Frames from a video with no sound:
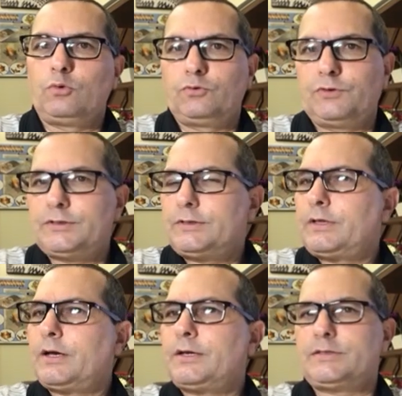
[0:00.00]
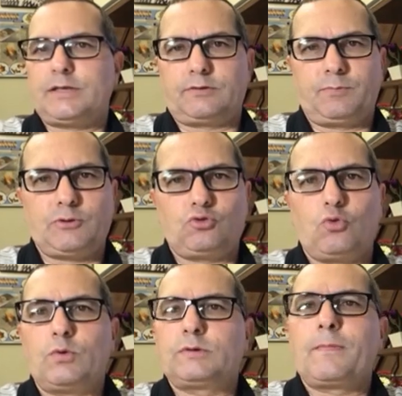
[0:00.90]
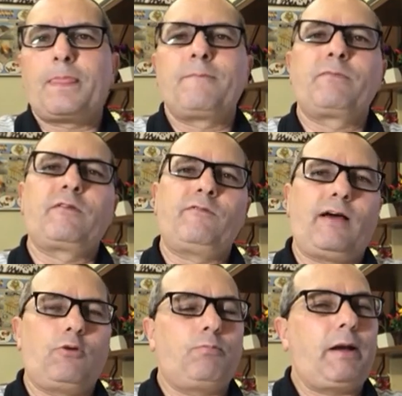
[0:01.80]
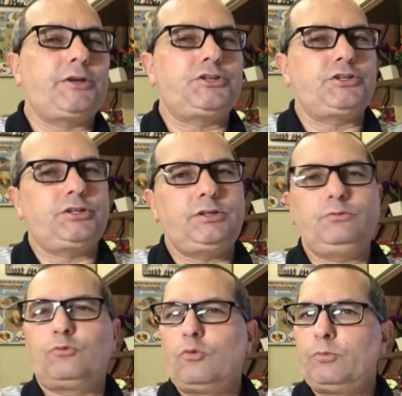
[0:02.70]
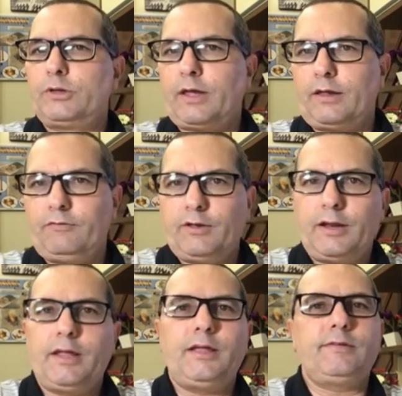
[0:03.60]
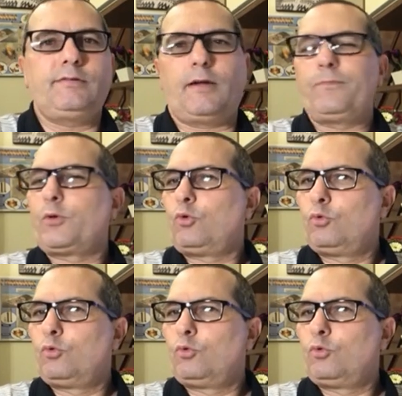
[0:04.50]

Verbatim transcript: os visitantes, as pessoas falam baixinho, com muita reverência,